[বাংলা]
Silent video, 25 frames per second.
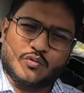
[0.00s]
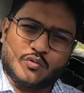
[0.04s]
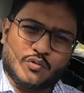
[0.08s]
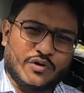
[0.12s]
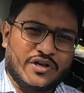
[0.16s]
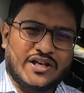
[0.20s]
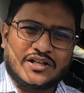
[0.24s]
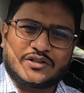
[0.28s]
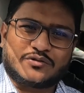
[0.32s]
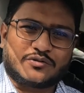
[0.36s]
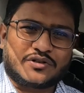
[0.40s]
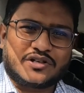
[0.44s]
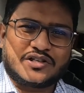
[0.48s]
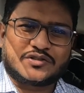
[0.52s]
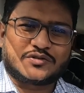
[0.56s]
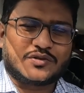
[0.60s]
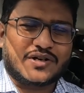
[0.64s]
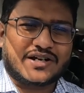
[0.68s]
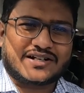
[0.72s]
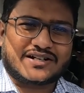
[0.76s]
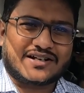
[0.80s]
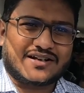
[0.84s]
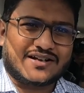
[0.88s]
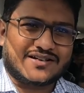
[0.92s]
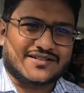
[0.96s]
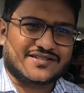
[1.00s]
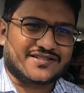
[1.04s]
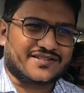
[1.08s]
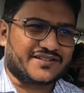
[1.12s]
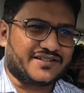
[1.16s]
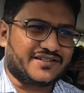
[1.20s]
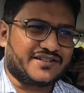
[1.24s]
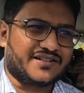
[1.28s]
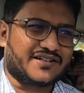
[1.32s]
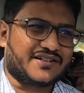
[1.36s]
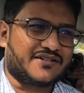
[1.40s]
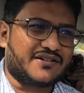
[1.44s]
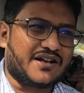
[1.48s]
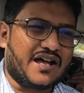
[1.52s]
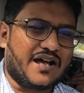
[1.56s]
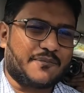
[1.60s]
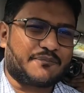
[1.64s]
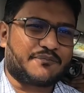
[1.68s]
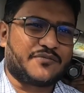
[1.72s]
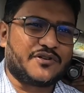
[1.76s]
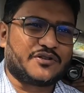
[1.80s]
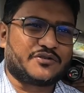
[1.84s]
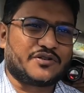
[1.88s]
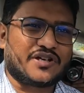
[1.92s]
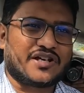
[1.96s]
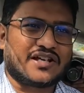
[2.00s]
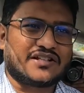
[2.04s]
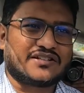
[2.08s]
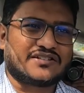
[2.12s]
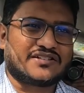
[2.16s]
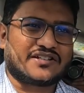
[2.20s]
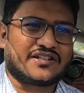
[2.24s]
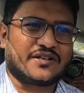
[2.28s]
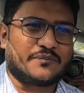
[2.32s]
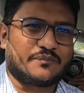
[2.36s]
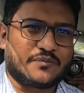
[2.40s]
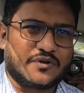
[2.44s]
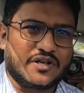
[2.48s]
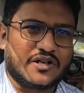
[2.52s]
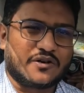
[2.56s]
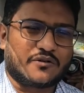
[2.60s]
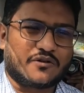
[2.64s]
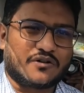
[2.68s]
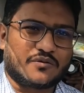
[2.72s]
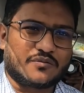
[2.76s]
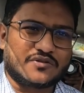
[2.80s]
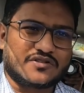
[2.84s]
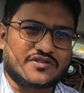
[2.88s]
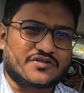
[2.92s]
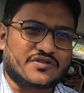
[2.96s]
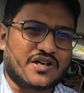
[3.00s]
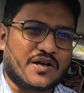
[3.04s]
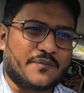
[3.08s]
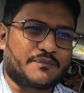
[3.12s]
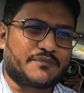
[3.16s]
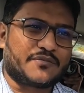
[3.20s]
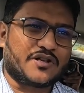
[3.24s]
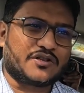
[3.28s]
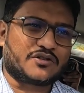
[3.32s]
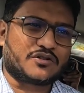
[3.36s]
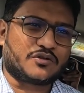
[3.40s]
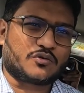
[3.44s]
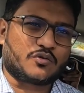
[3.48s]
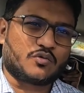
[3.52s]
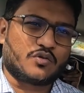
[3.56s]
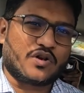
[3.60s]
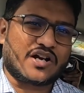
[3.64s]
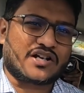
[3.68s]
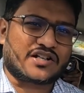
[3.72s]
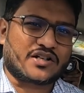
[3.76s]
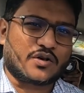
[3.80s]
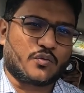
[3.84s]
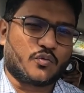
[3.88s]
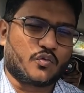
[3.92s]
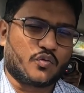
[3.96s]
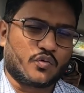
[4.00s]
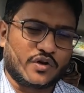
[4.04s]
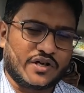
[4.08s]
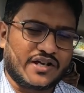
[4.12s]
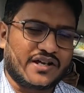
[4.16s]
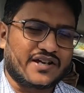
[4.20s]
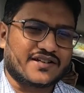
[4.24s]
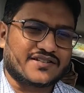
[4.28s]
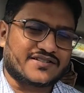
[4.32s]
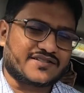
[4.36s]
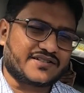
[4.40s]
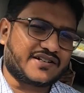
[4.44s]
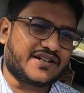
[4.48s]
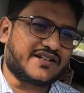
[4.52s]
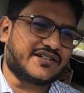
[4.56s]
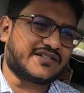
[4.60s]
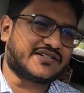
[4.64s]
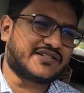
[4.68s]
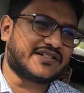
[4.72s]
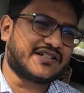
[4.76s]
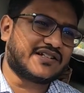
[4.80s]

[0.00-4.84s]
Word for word: ওয়ে তো কিছু একটা আছে মানে আপনি তো এখান থেকে বের হবেন সো আপনার তো কোনো একটা ওয়ে আছে রাইট